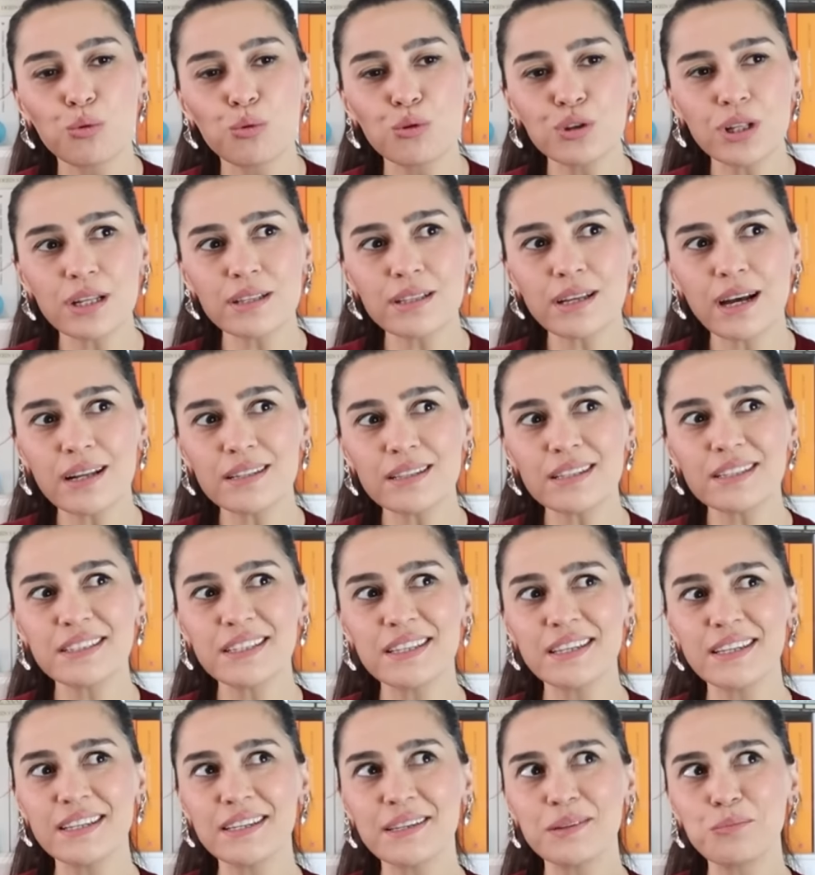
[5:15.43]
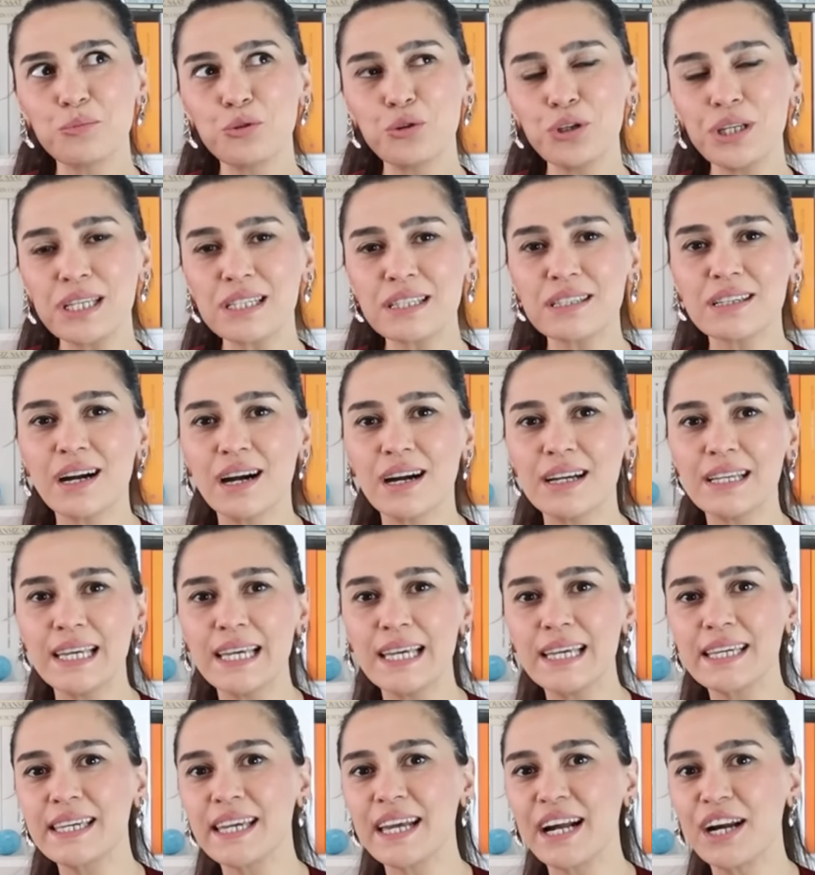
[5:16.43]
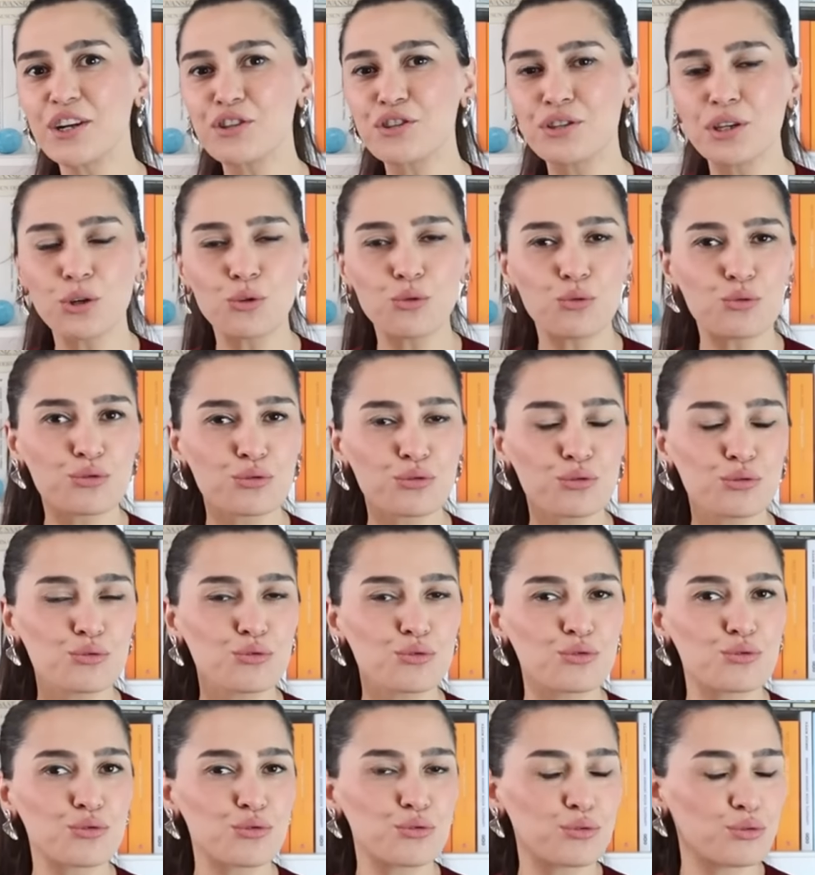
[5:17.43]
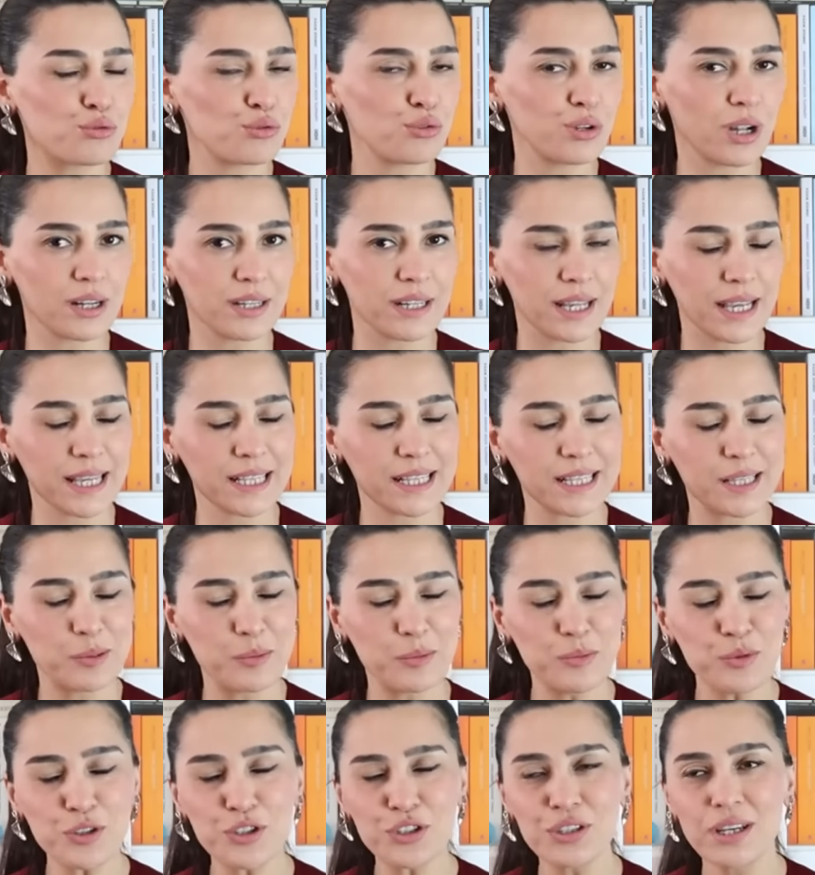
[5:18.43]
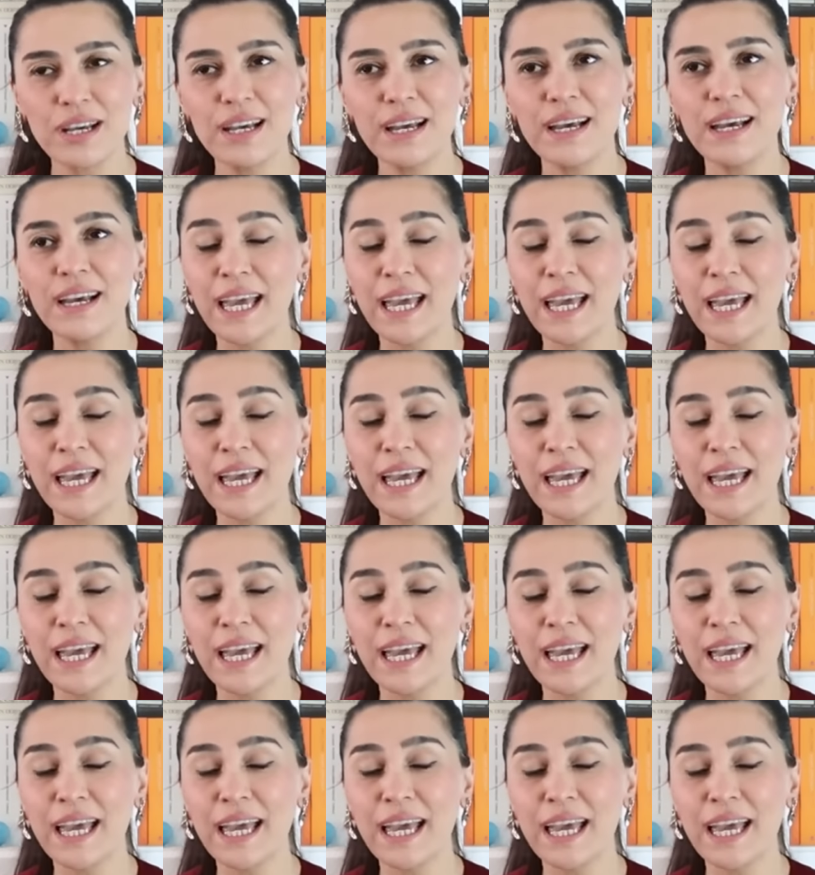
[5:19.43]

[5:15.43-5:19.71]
Bu nedenle de bu hikayeye gerçek üstü unsurlar eklemiş.